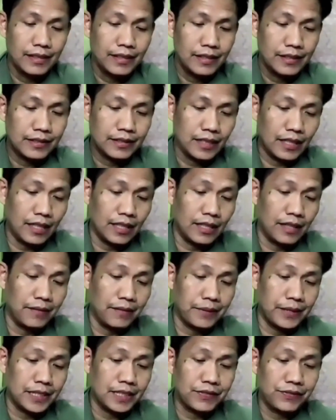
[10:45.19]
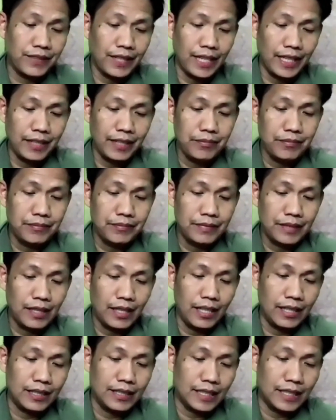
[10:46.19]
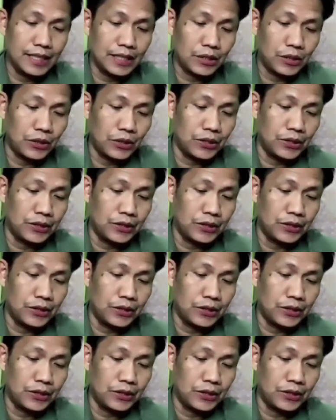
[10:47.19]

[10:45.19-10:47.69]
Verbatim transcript: sa verse 5 ay ganito.